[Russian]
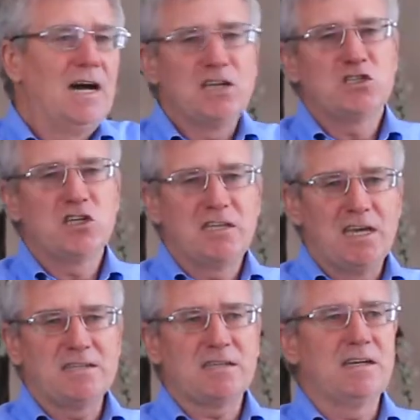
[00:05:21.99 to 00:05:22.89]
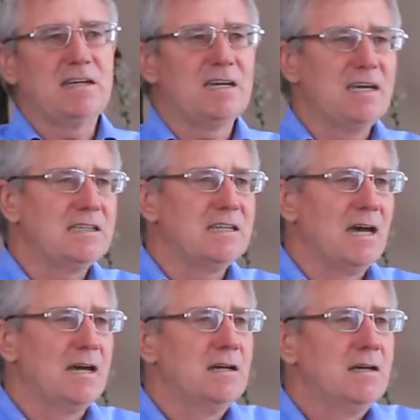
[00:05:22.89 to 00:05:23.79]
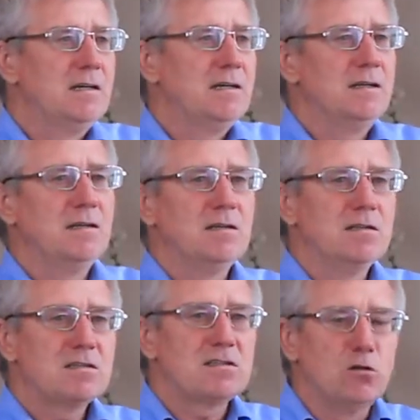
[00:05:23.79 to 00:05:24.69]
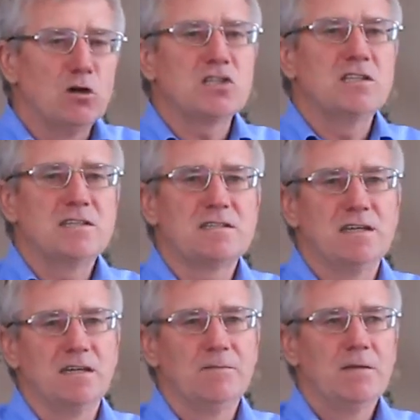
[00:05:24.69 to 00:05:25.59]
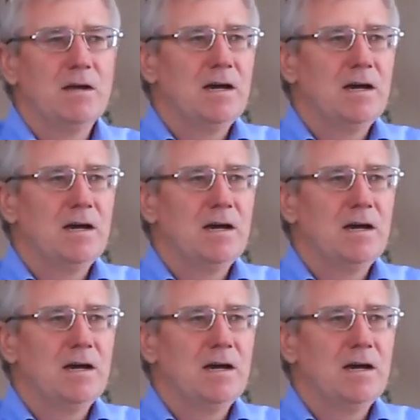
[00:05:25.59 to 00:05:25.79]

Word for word: от житейских каких-то э, сложностей,